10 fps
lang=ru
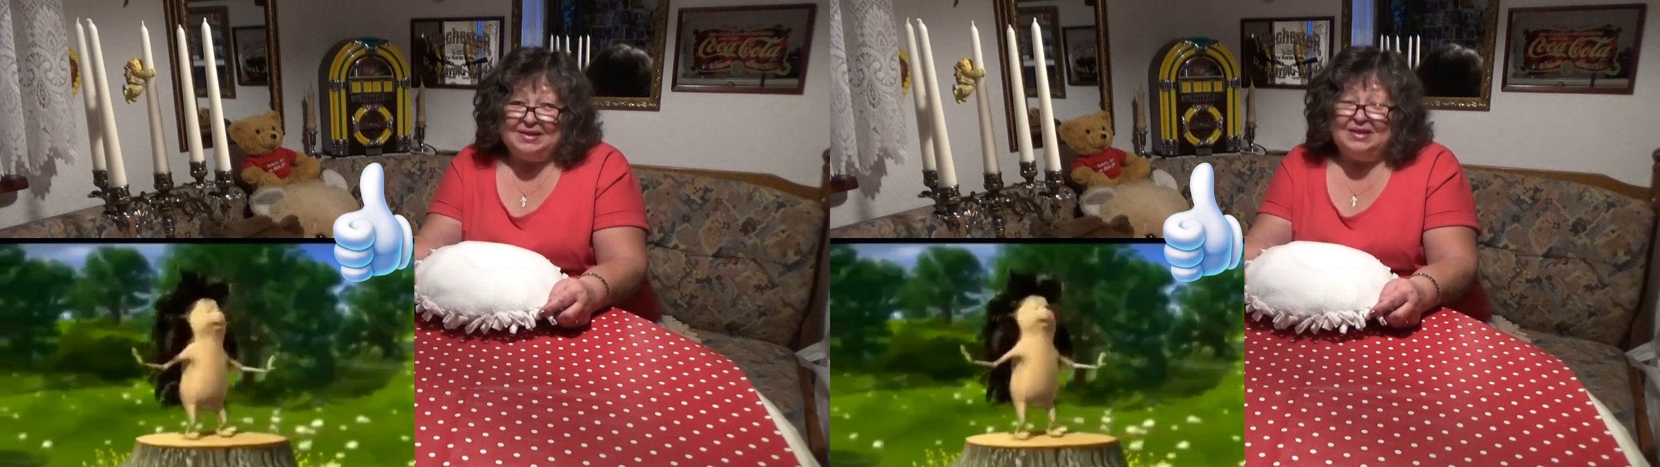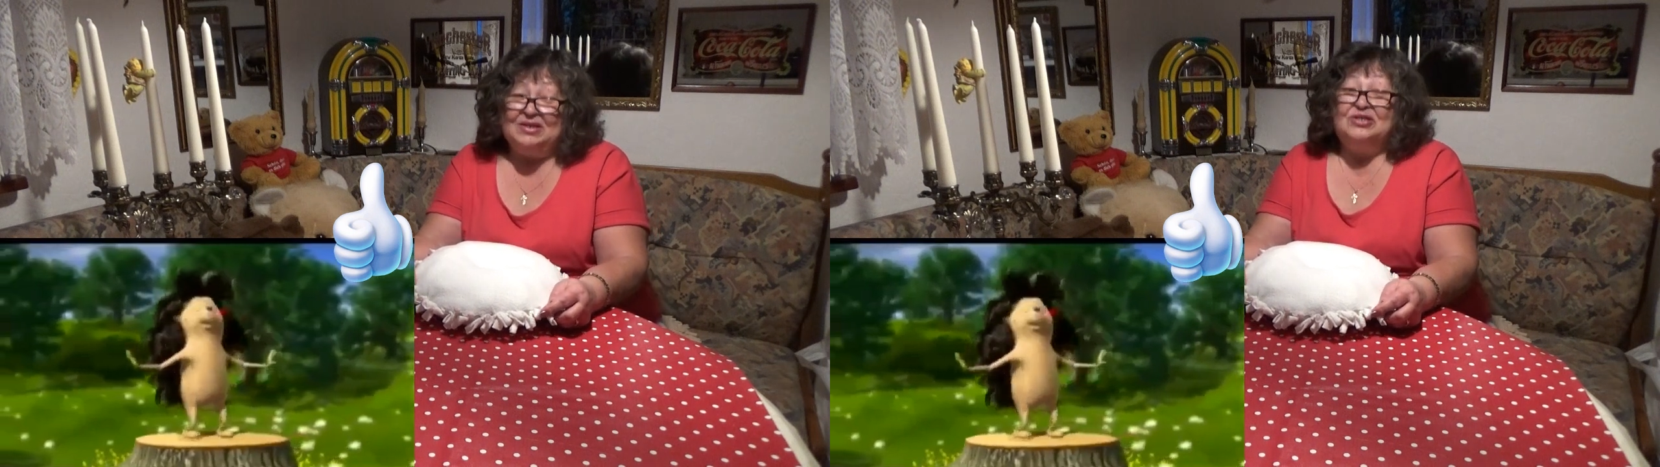
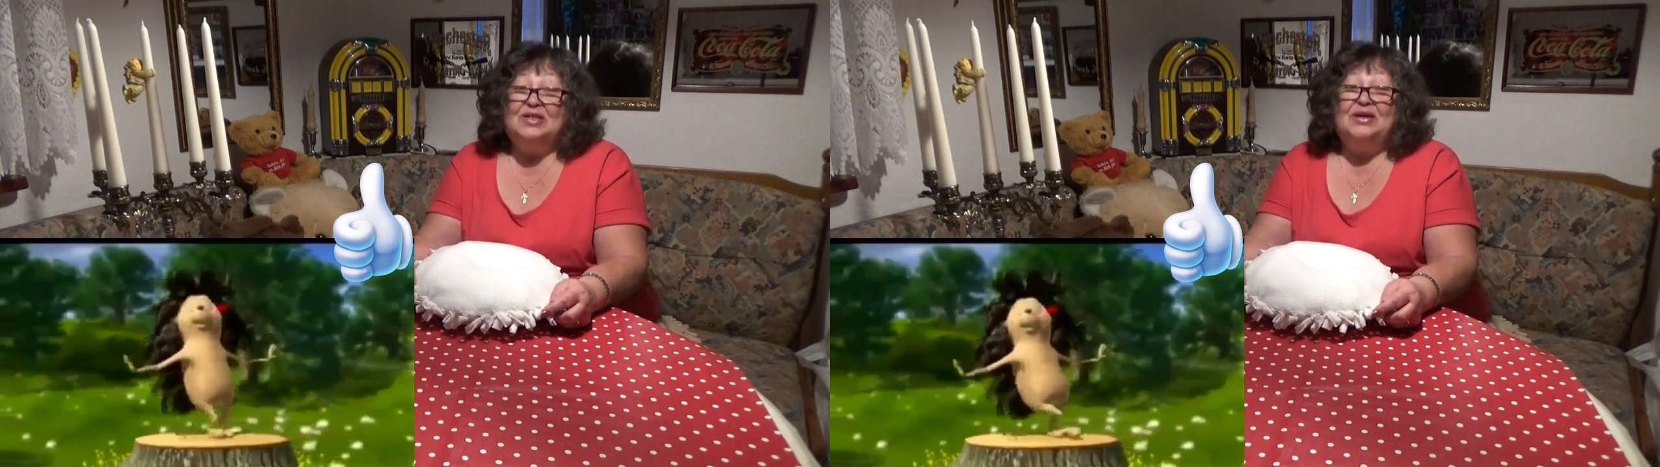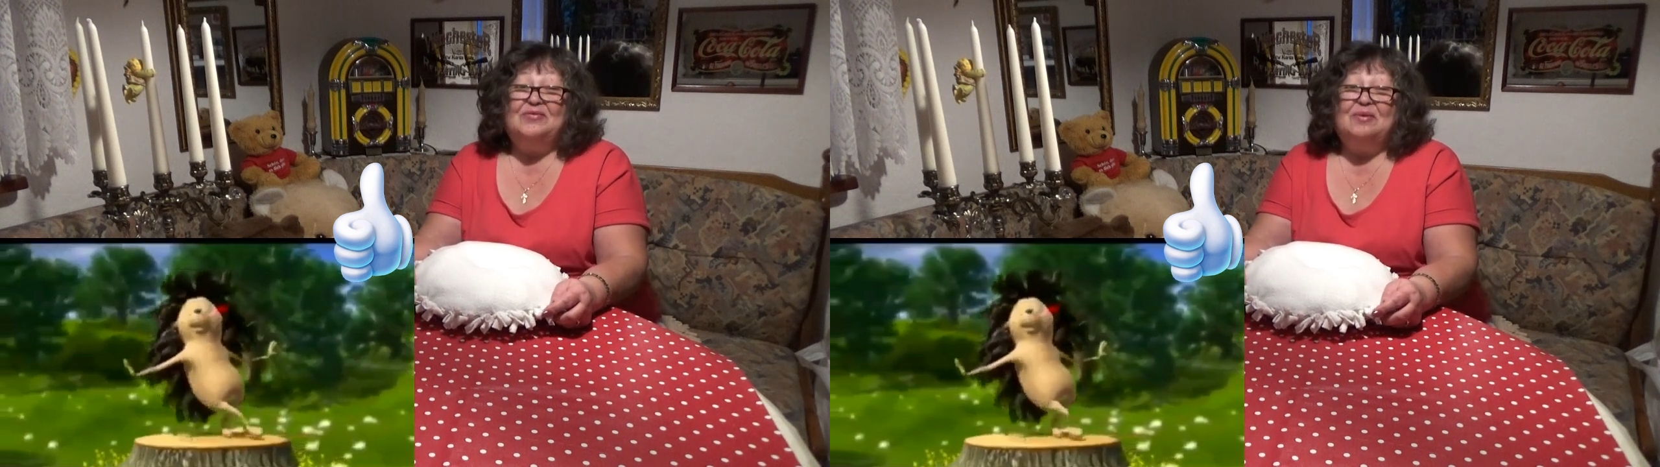Я
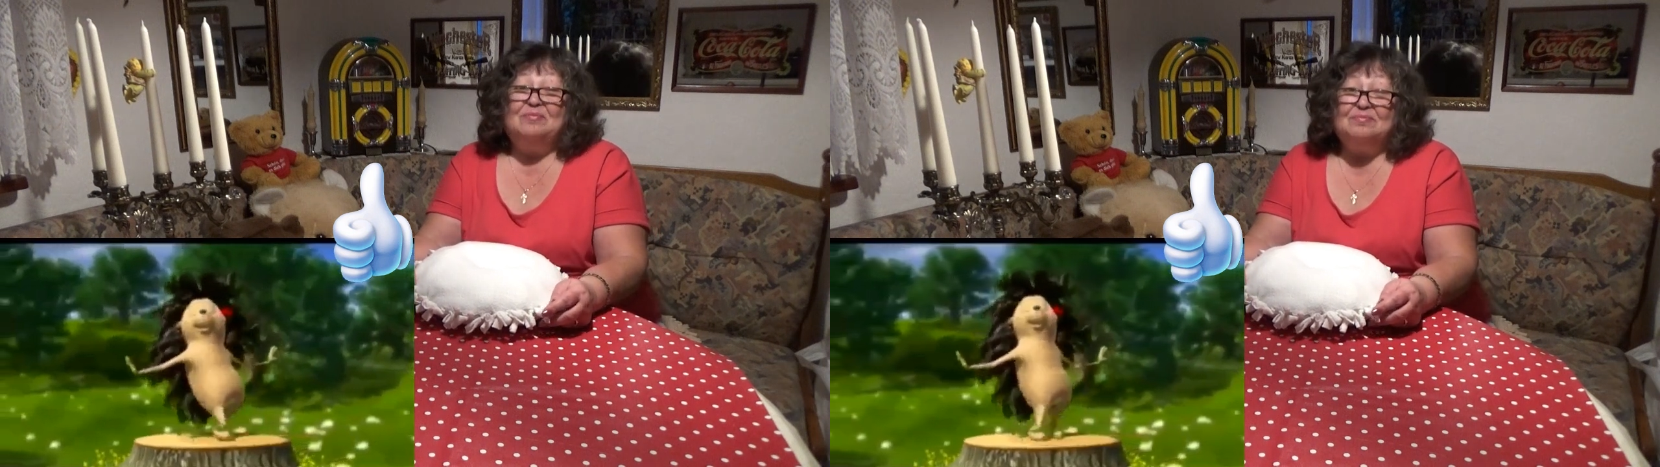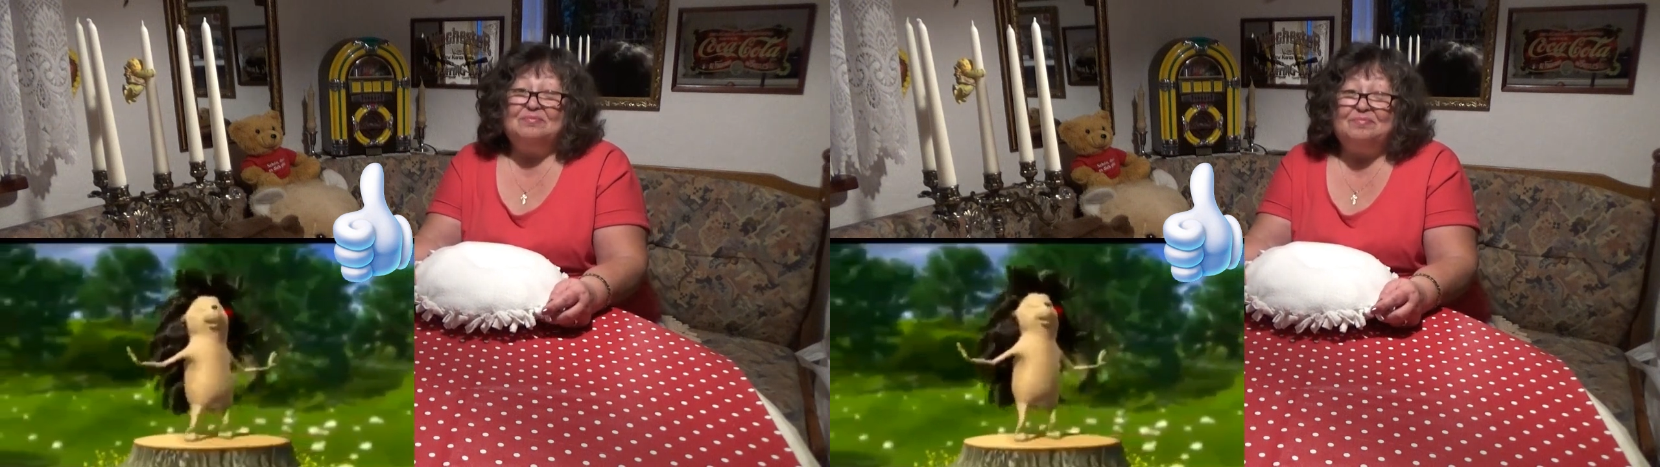желаю
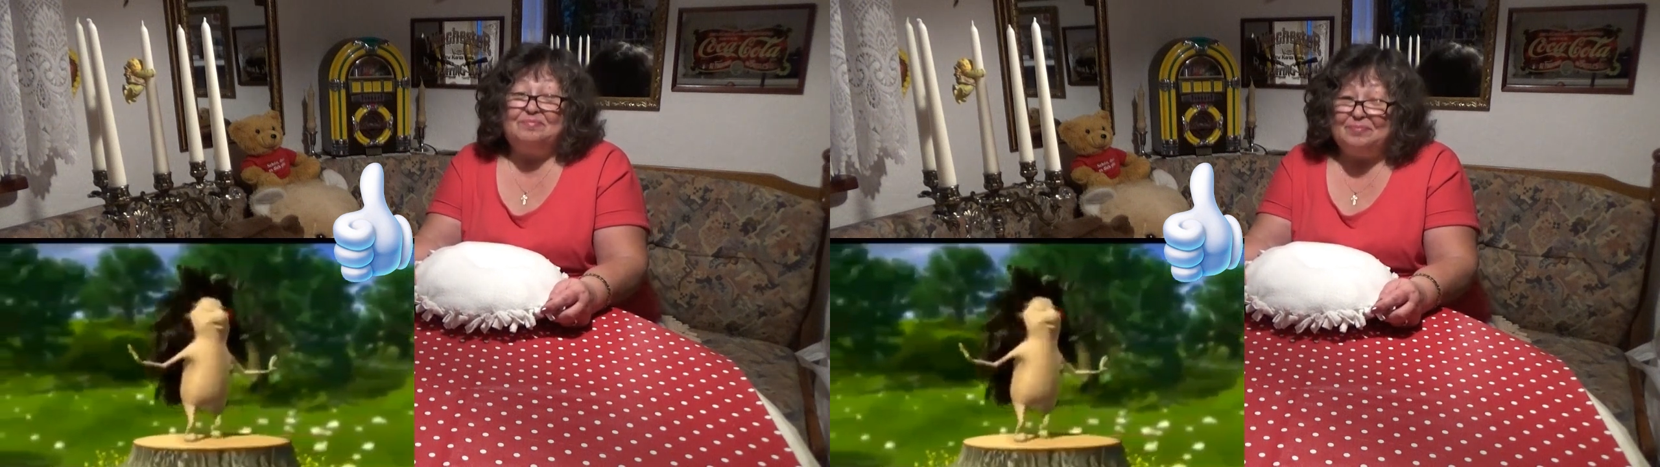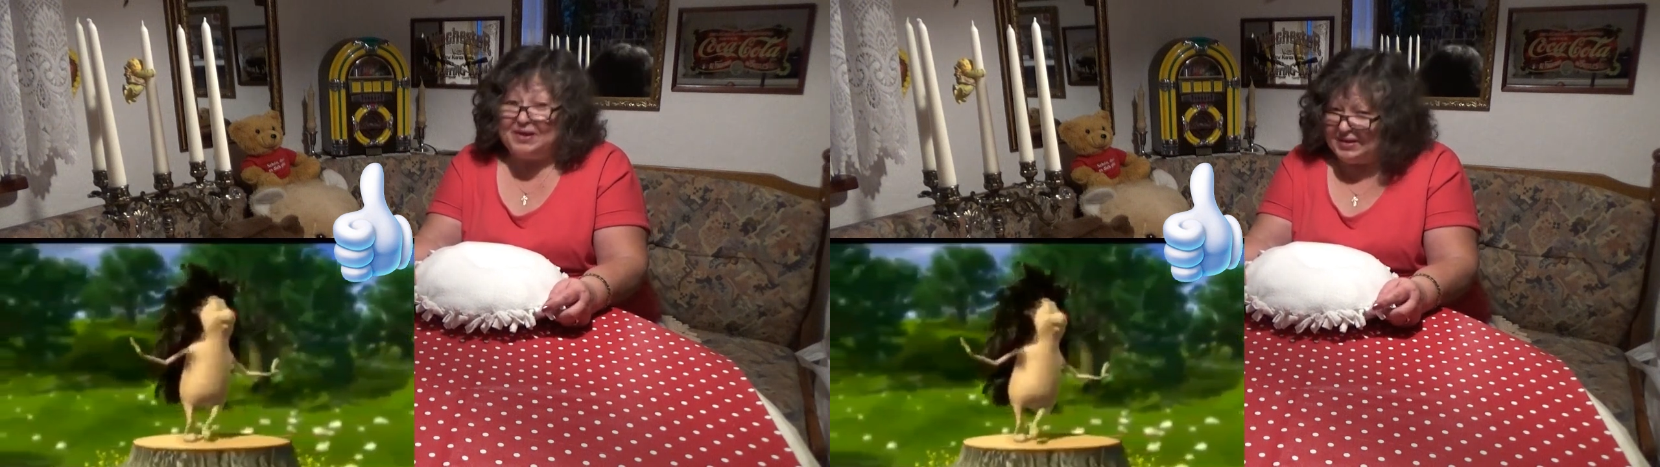вам
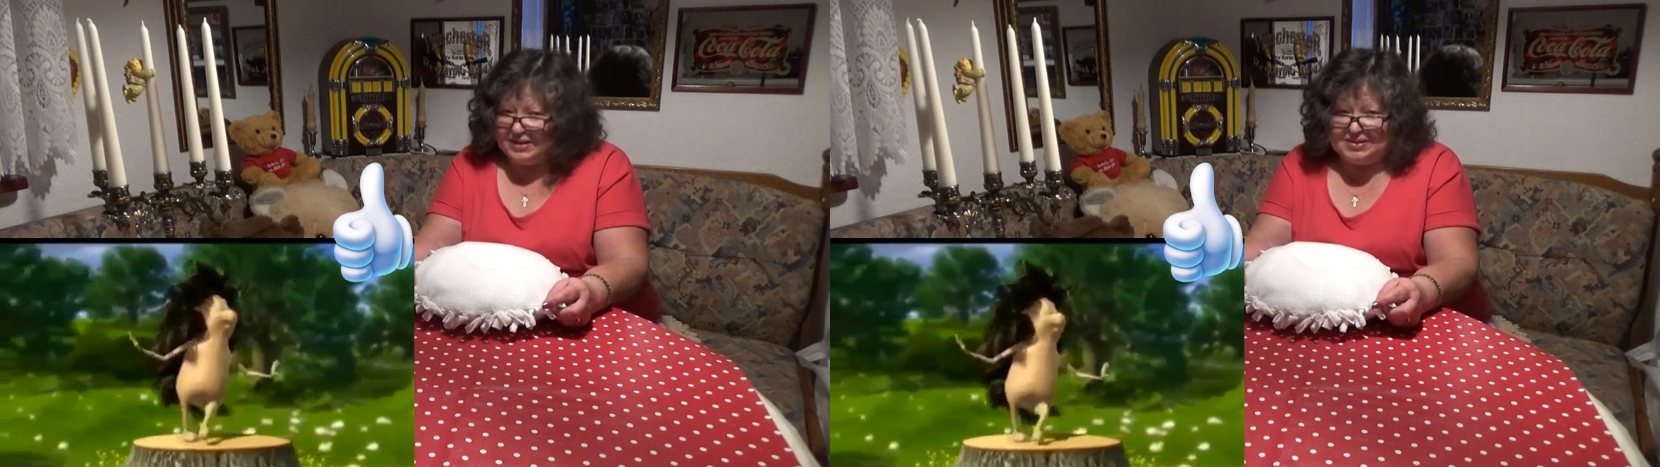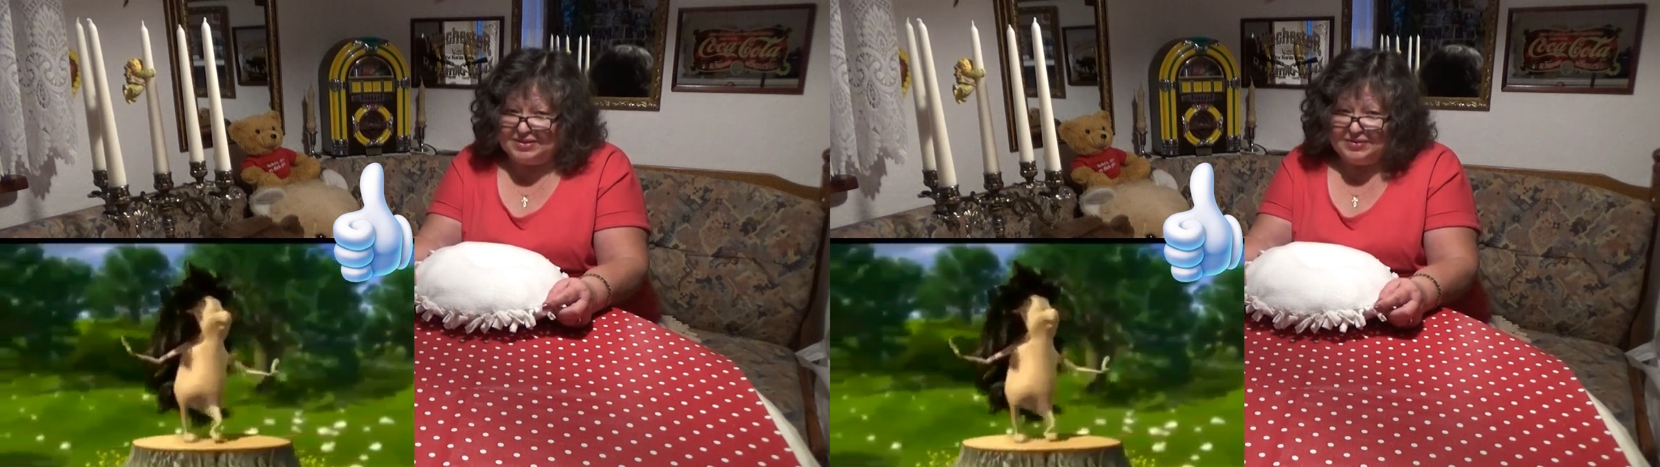
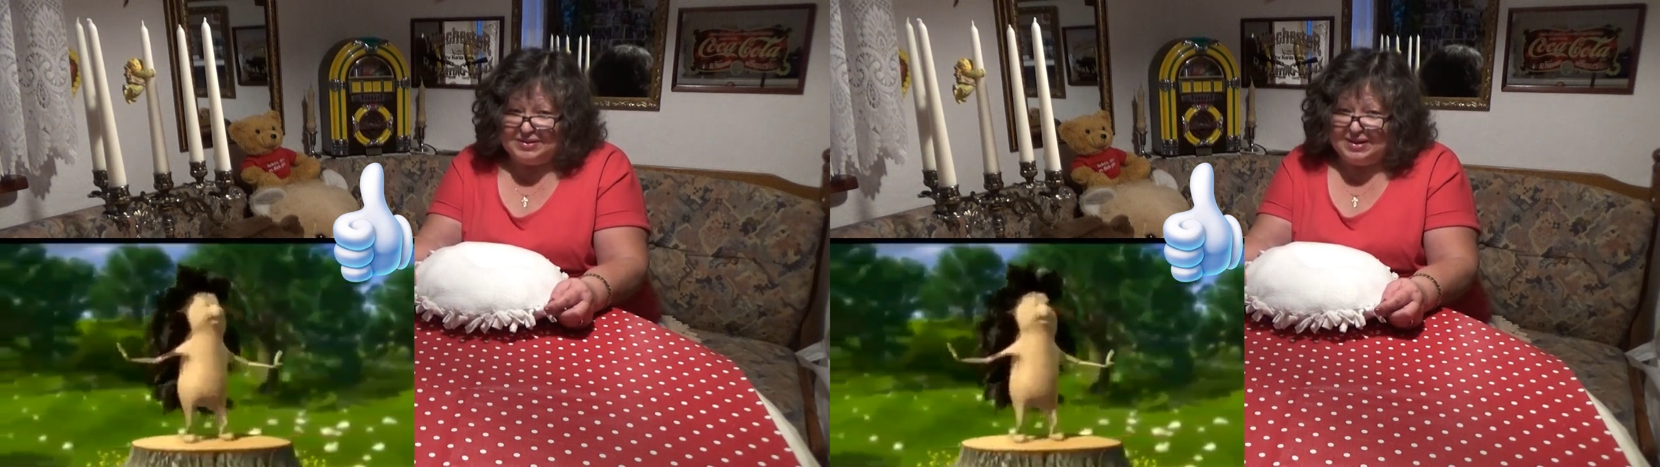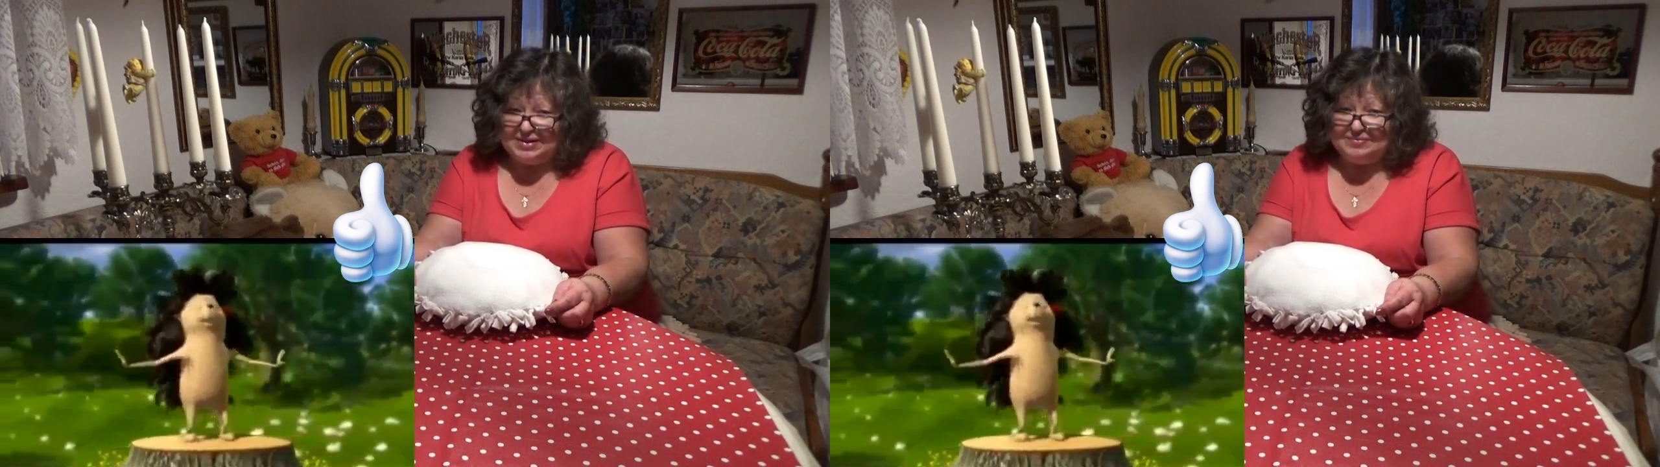прекрасного
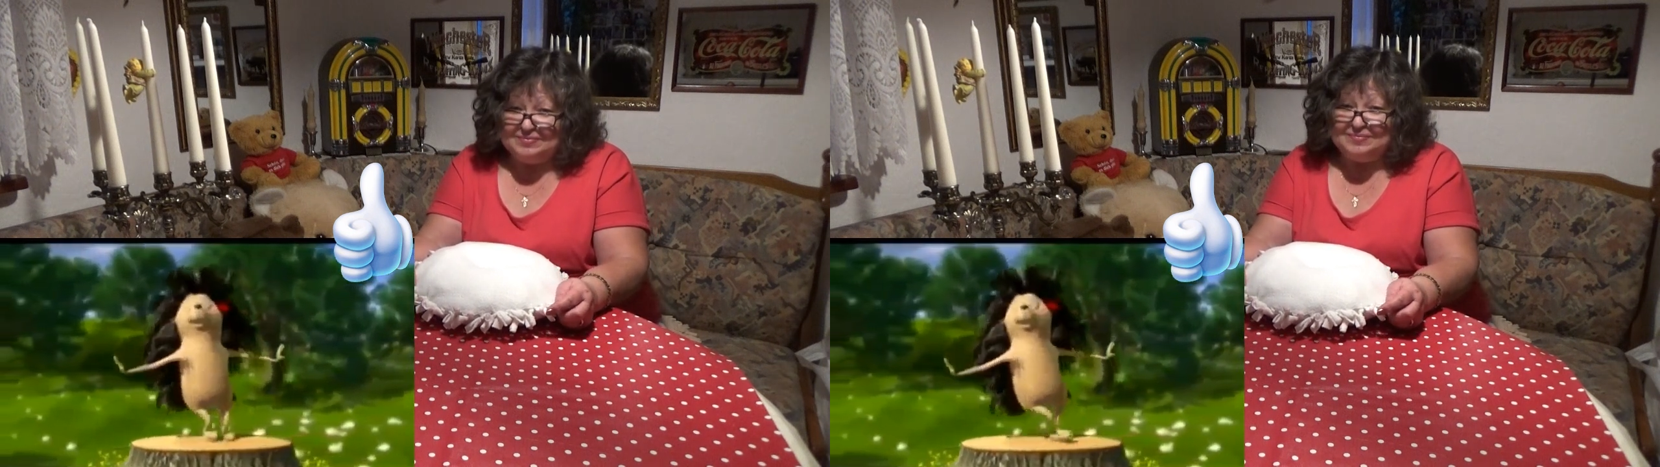дня,